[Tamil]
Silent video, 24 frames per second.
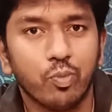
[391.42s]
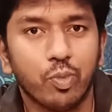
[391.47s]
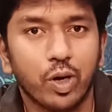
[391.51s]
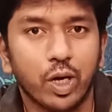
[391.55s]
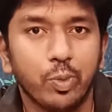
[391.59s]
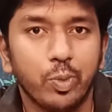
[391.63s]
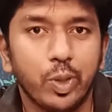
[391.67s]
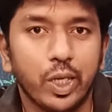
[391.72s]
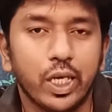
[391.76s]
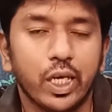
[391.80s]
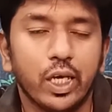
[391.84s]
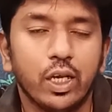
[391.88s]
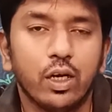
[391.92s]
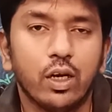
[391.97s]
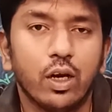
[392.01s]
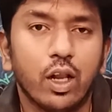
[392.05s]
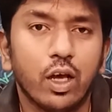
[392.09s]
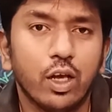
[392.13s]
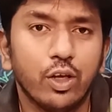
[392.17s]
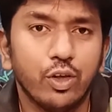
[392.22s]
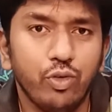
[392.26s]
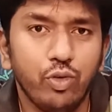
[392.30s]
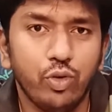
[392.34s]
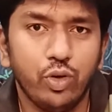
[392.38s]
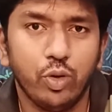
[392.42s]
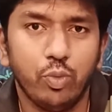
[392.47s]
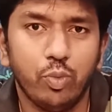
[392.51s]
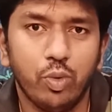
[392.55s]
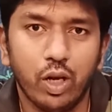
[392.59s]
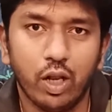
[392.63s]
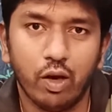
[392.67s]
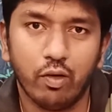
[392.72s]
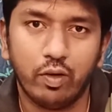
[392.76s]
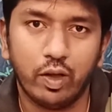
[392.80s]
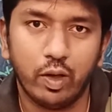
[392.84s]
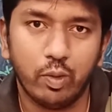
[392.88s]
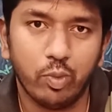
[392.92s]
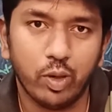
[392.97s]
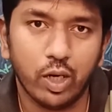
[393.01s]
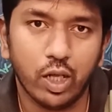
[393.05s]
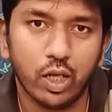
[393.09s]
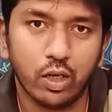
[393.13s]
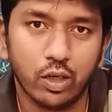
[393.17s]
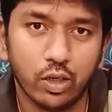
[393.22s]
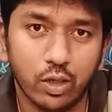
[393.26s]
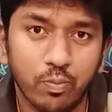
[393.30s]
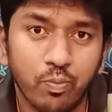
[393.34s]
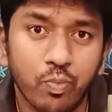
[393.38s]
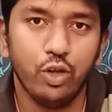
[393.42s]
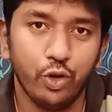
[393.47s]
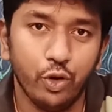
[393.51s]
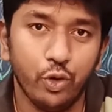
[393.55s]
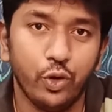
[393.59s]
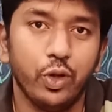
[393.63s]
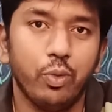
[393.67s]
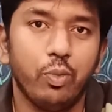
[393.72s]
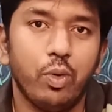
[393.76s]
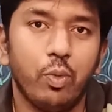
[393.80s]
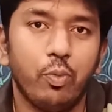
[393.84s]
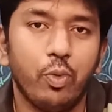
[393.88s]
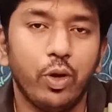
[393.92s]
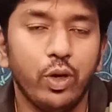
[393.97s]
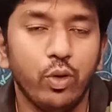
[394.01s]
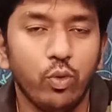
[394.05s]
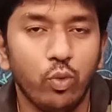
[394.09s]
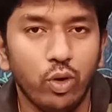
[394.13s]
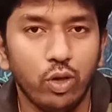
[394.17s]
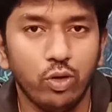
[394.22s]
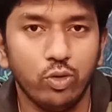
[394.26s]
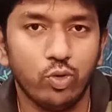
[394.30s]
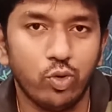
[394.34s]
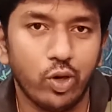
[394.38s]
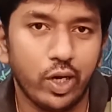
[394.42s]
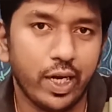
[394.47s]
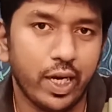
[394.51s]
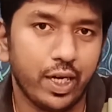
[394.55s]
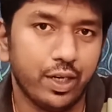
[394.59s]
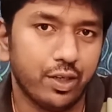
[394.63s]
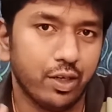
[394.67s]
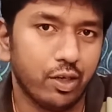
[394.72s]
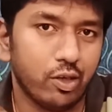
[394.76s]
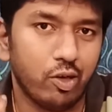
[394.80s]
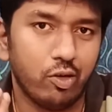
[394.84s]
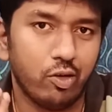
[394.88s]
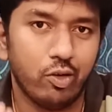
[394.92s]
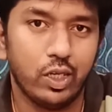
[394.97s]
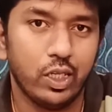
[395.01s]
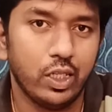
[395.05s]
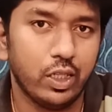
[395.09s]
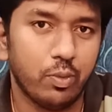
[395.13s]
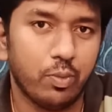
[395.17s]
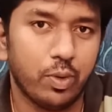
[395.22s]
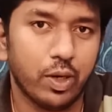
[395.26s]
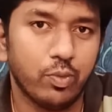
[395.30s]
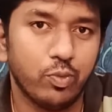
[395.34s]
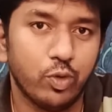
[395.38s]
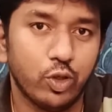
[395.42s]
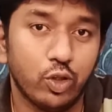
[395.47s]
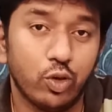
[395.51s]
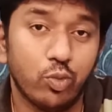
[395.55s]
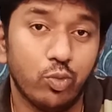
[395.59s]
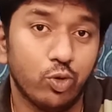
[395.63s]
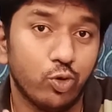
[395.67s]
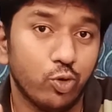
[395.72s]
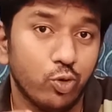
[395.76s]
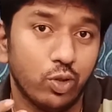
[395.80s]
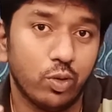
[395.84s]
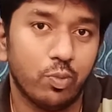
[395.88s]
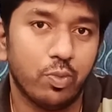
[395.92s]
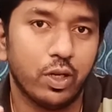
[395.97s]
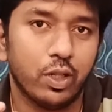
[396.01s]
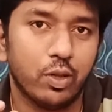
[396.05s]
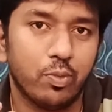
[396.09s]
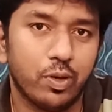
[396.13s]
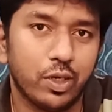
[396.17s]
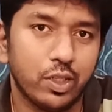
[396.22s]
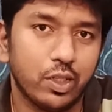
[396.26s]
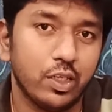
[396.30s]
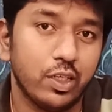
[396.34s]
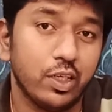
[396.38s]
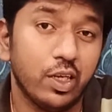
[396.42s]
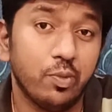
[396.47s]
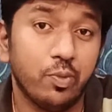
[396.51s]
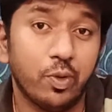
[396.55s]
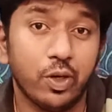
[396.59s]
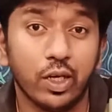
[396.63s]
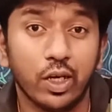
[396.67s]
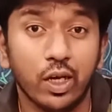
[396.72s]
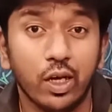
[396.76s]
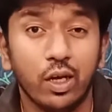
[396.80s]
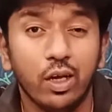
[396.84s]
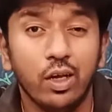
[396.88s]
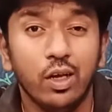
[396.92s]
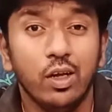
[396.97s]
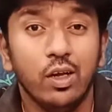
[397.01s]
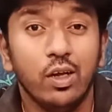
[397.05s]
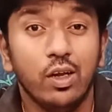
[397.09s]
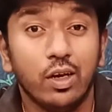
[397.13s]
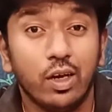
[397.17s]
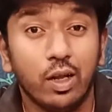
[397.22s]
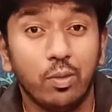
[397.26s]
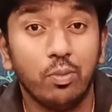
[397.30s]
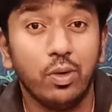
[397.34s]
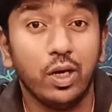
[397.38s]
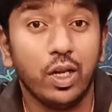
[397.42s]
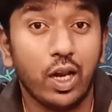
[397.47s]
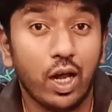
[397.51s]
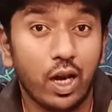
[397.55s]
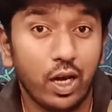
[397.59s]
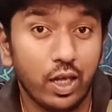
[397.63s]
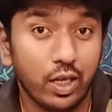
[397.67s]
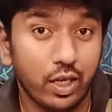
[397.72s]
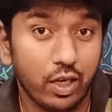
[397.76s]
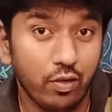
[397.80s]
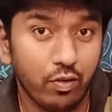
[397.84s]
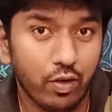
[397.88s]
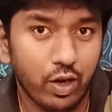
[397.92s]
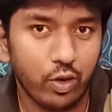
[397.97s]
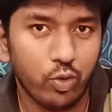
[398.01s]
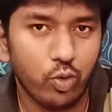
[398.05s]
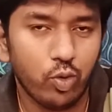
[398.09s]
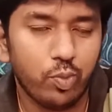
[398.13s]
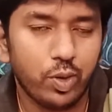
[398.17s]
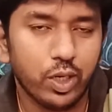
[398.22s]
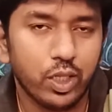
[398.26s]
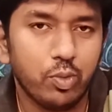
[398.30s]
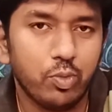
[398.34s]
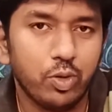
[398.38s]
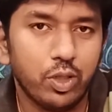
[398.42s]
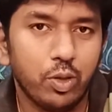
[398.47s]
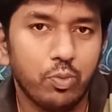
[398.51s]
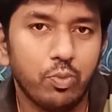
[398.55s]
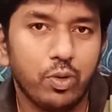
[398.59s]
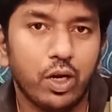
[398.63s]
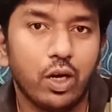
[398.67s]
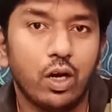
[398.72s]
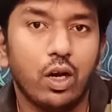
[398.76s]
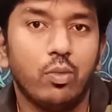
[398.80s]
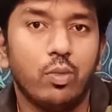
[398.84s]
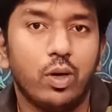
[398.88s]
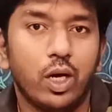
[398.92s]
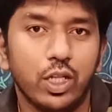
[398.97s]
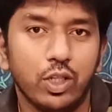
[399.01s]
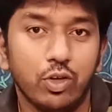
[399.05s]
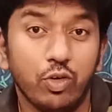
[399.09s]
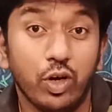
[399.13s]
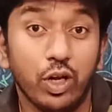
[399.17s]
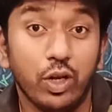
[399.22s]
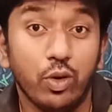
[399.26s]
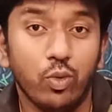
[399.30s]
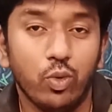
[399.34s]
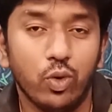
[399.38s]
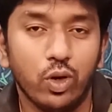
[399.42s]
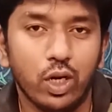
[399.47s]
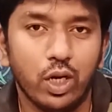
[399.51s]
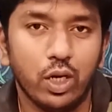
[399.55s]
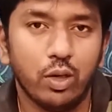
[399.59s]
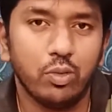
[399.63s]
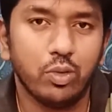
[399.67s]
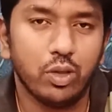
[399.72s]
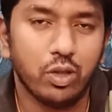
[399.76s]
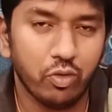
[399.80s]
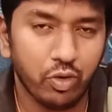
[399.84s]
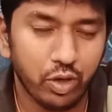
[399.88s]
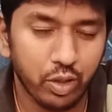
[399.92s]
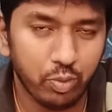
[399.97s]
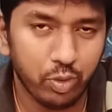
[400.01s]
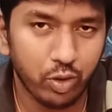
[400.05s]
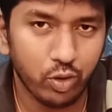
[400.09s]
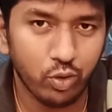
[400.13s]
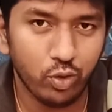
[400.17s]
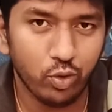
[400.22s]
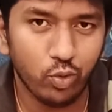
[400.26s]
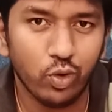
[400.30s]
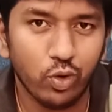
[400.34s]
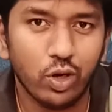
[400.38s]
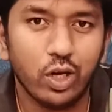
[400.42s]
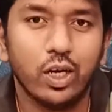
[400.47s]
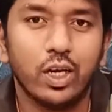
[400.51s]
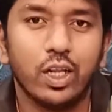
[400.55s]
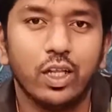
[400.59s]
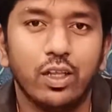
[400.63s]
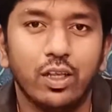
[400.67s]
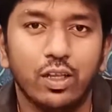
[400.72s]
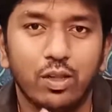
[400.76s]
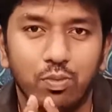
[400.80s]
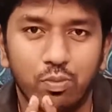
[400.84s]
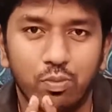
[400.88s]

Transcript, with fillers: படம் எங்கே இருக்குன்னா யூடியூப்பில் அவைலபிளாக இருக்குது யூடியூப்பில் போயிட்டு உலகத்துறை நடிச்சனாலே இந்த படம் வந்துடும் ஸோ இந்த படத்தை பார்த்து என்ஜாய் பண்ணுங்கள் நம்ம நாளைக்கு வேறு ஒரு படத்தை பற்றி பார்க்கலாம் அதுவரை உங்களிடம் விடைபெறுவது உங்கள் ரஞ்சித்